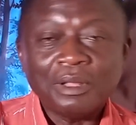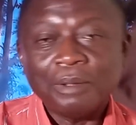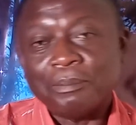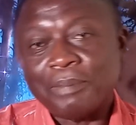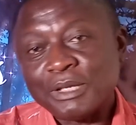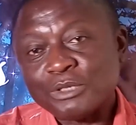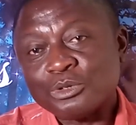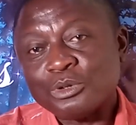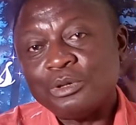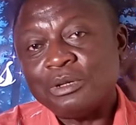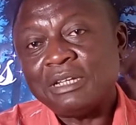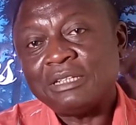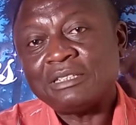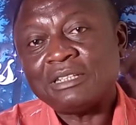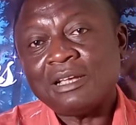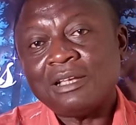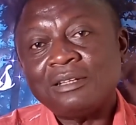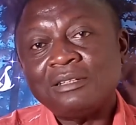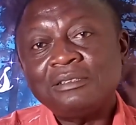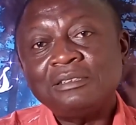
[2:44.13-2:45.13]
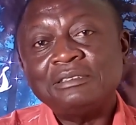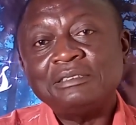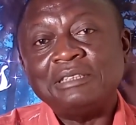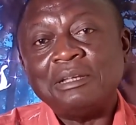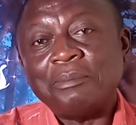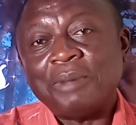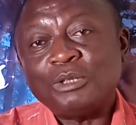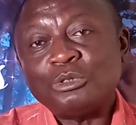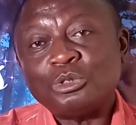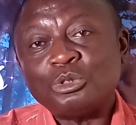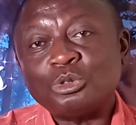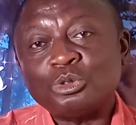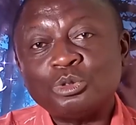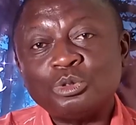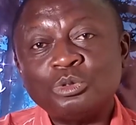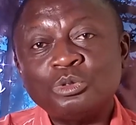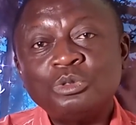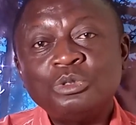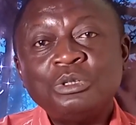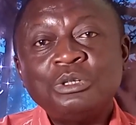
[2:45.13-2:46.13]
Parce que les gens demandent
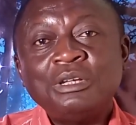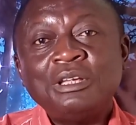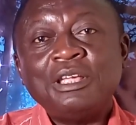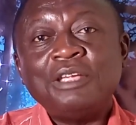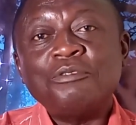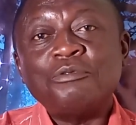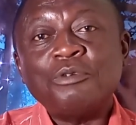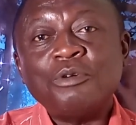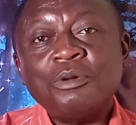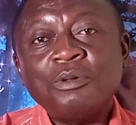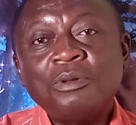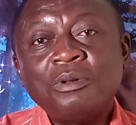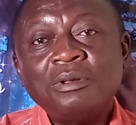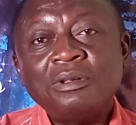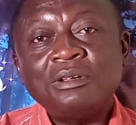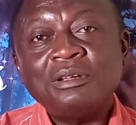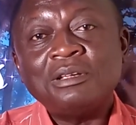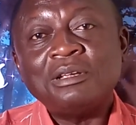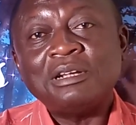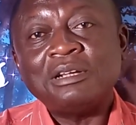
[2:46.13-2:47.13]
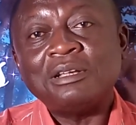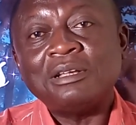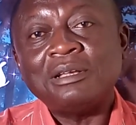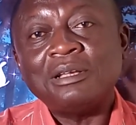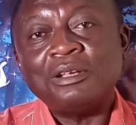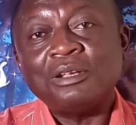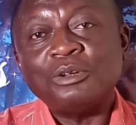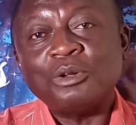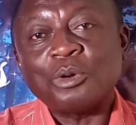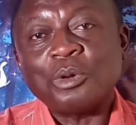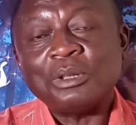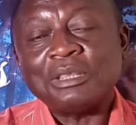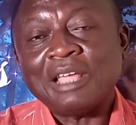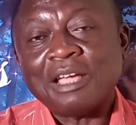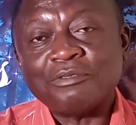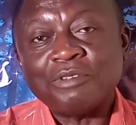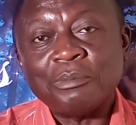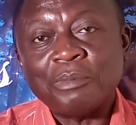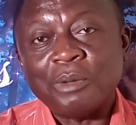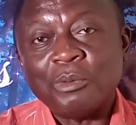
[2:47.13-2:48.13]
toujours, ils veulent euh, le
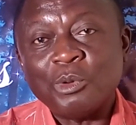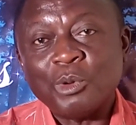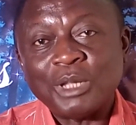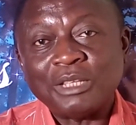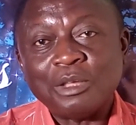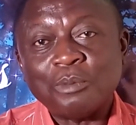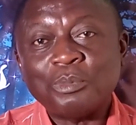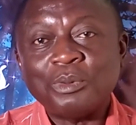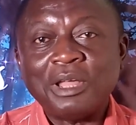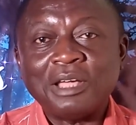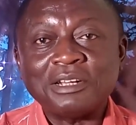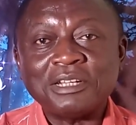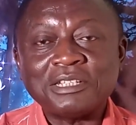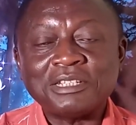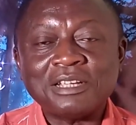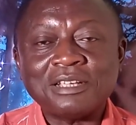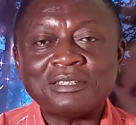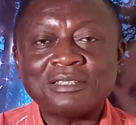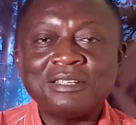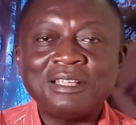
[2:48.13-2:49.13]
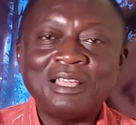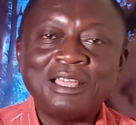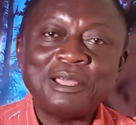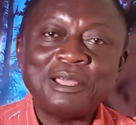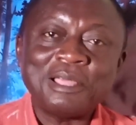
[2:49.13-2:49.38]
contact avec Mami Wata pour la richesse.